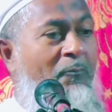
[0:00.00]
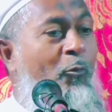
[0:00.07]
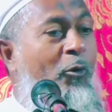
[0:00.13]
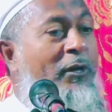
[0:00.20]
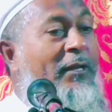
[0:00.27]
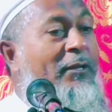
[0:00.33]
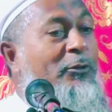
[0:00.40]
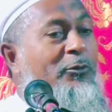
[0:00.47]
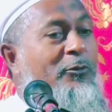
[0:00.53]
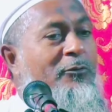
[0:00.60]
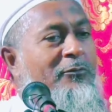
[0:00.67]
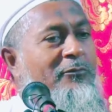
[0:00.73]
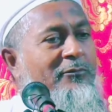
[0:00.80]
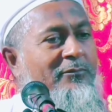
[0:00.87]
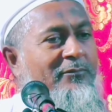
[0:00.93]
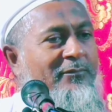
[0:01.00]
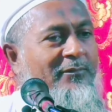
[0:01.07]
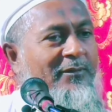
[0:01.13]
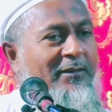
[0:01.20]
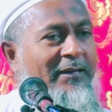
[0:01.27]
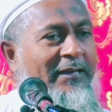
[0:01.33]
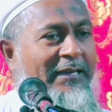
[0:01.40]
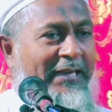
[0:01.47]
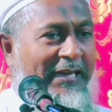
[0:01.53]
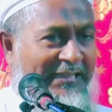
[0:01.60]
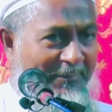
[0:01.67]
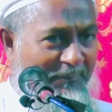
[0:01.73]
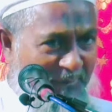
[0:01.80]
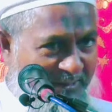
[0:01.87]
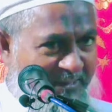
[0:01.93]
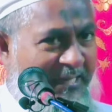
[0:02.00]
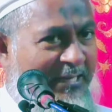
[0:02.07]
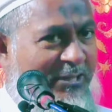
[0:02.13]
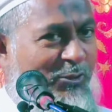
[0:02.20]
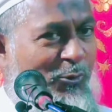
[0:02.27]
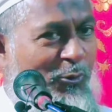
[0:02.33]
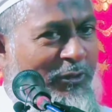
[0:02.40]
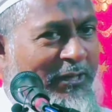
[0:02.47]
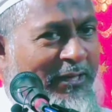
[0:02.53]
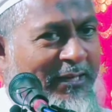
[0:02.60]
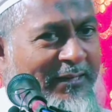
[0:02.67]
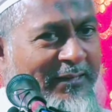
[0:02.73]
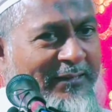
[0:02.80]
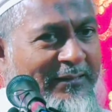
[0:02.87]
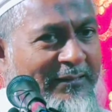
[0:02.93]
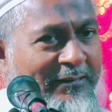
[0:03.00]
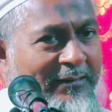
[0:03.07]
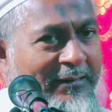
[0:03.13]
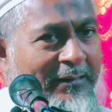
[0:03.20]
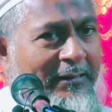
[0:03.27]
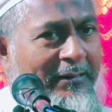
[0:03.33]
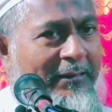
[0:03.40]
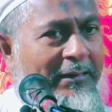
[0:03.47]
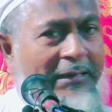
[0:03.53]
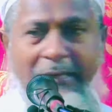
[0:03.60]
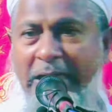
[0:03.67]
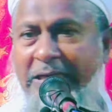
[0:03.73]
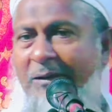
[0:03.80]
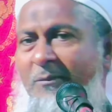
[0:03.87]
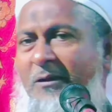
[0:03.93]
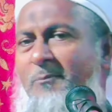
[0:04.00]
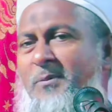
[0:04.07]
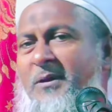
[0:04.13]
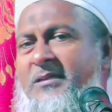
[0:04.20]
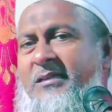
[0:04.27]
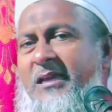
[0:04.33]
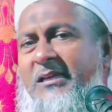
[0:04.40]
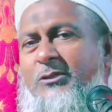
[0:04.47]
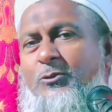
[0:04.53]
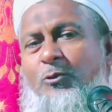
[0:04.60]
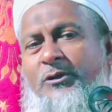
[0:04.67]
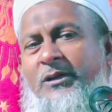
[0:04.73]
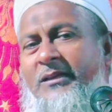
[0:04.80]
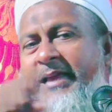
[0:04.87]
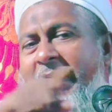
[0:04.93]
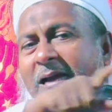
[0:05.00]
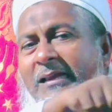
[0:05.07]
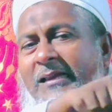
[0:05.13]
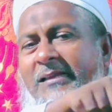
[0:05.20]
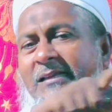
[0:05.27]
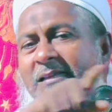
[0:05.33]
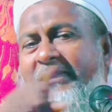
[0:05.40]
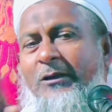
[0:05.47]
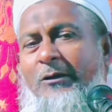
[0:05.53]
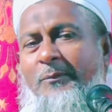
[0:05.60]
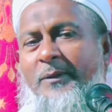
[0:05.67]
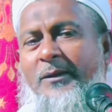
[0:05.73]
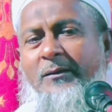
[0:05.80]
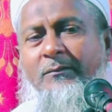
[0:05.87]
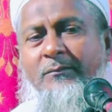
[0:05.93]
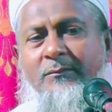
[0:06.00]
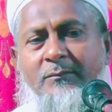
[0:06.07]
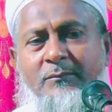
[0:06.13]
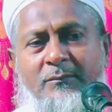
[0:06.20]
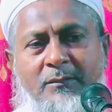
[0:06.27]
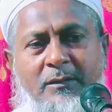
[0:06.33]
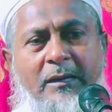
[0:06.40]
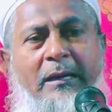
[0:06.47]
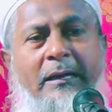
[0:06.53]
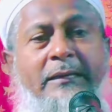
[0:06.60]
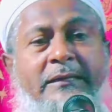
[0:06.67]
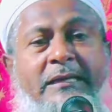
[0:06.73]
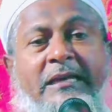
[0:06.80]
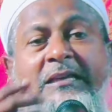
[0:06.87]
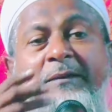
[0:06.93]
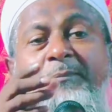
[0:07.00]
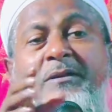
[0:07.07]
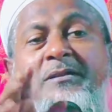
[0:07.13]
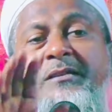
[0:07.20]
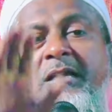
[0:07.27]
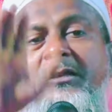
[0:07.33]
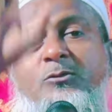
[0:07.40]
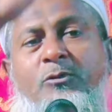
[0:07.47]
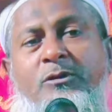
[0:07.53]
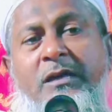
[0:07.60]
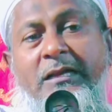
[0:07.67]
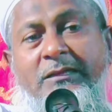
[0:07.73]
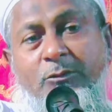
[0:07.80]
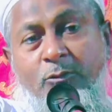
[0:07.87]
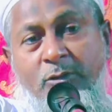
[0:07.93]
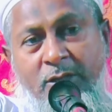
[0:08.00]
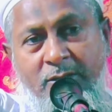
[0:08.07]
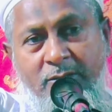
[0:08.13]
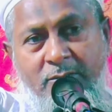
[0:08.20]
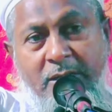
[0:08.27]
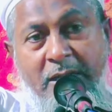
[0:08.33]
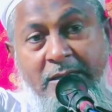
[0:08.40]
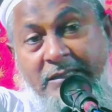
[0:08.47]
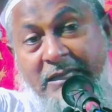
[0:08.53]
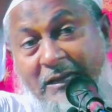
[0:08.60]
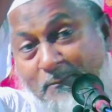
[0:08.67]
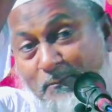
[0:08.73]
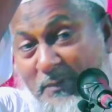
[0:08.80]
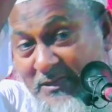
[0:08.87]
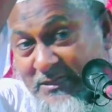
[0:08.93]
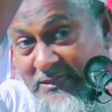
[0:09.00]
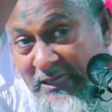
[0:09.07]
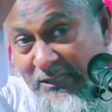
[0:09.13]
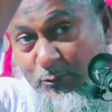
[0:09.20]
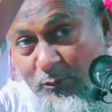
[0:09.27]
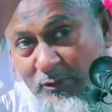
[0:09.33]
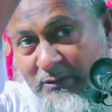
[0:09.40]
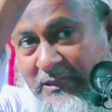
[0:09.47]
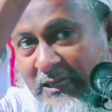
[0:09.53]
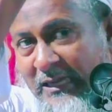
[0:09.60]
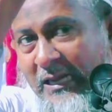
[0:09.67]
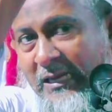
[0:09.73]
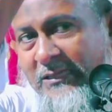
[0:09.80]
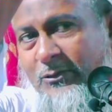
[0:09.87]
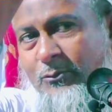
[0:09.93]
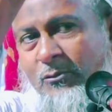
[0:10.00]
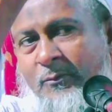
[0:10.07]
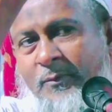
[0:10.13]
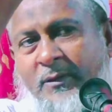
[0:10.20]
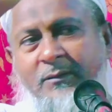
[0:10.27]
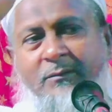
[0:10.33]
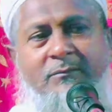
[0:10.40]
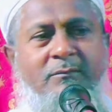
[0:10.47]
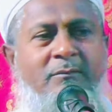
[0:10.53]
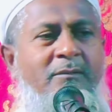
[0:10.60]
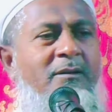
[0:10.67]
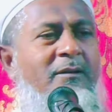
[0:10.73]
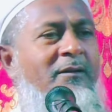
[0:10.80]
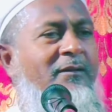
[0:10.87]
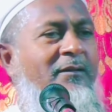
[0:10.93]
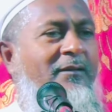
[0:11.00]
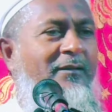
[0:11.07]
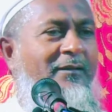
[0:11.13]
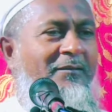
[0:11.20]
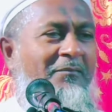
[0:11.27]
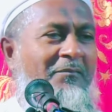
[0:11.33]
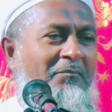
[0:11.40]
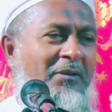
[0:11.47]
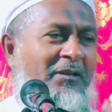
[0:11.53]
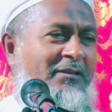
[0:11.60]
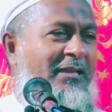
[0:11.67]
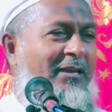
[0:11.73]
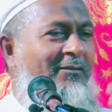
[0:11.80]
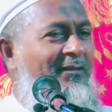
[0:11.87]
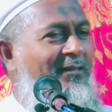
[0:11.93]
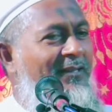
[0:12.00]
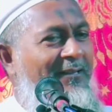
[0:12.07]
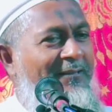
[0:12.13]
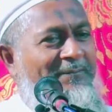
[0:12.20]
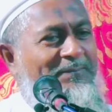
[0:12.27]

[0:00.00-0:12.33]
বলেন তো এটা বিশ্বাস করি এটা আমরা বিশ্বাস করি ডাকলে যেতে হবে কে কে বিশ্বাস করি হাত তোলেন যারা বিশ্বাস করি তারা হাত তুলবেন মিথ্যা কথা